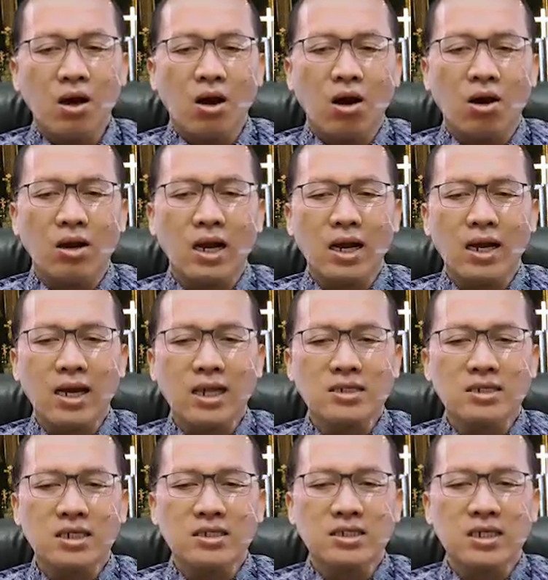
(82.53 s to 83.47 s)
Orang
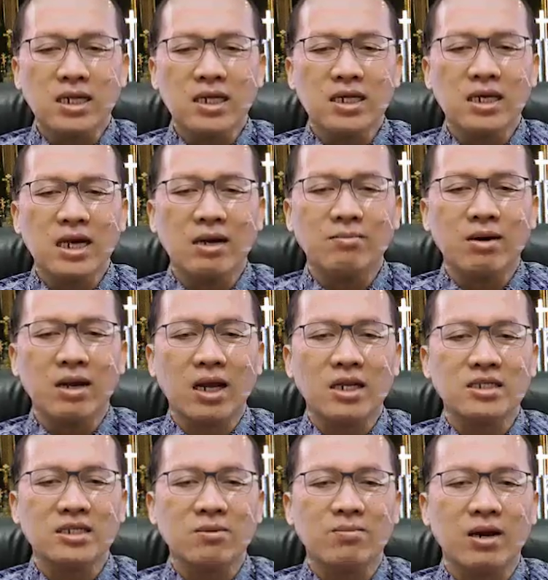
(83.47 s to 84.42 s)
Kristen sering
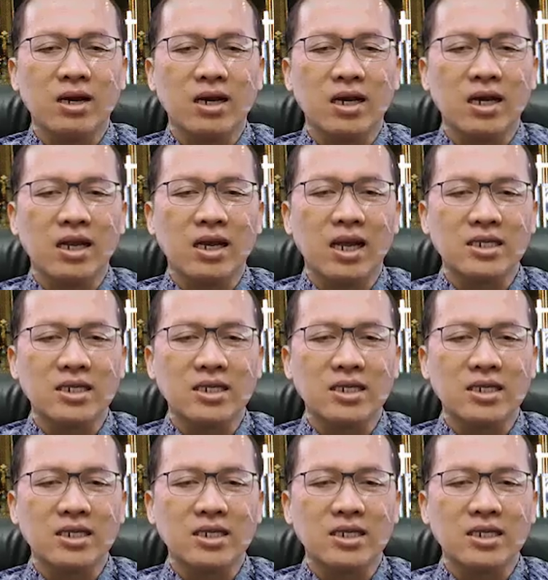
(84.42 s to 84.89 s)
digambarkan sebagai